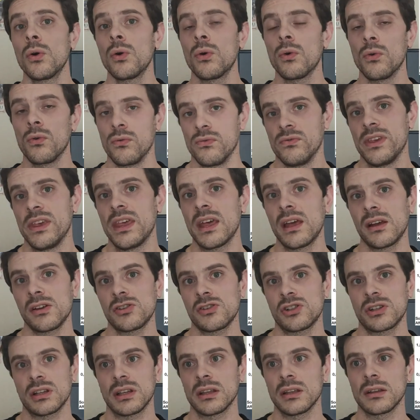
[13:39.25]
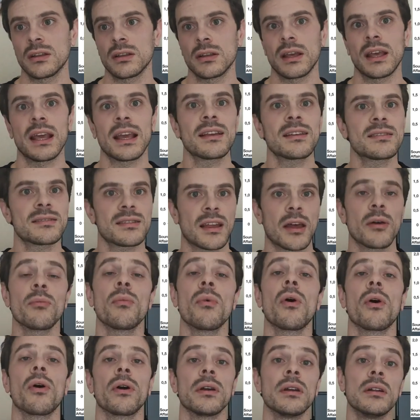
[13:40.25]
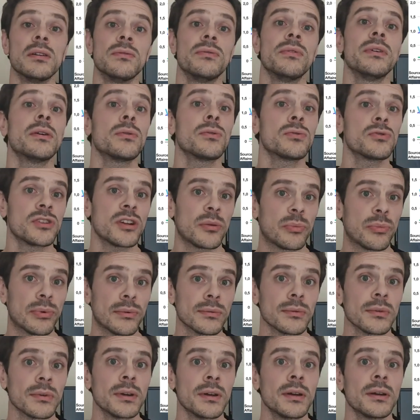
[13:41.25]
ou vierges est extrêmement élevée au Japon.